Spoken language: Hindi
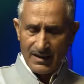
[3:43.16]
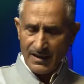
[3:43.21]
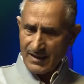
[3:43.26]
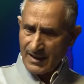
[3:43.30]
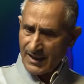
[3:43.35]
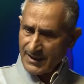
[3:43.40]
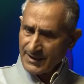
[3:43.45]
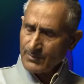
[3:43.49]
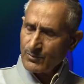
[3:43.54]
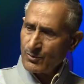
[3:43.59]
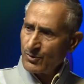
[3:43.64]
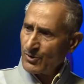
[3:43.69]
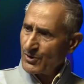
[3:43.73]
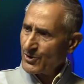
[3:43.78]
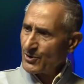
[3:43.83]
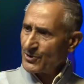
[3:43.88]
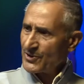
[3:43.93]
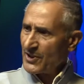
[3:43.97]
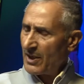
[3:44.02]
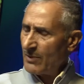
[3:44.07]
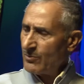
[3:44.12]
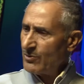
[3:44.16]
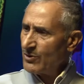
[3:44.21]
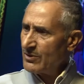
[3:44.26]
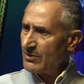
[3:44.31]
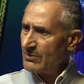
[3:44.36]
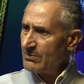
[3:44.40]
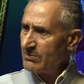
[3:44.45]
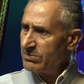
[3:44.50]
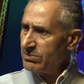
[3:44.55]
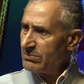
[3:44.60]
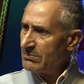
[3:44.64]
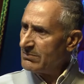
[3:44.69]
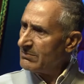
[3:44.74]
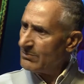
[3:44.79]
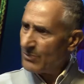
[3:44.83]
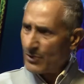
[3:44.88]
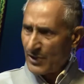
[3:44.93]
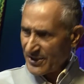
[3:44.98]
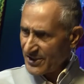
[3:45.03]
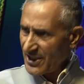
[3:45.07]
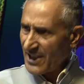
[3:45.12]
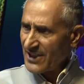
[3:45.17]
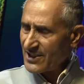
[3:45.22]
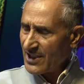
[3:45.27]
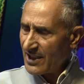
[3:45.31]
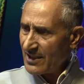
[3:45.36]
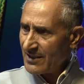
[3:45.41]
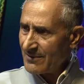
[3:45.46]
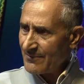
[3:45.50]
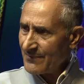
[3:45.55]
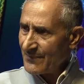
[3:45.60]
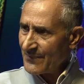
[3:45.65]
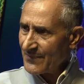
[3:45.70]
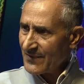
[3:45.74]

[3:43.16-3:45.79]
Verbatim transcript: कंदमूल जो था वो वो कच्चा ही था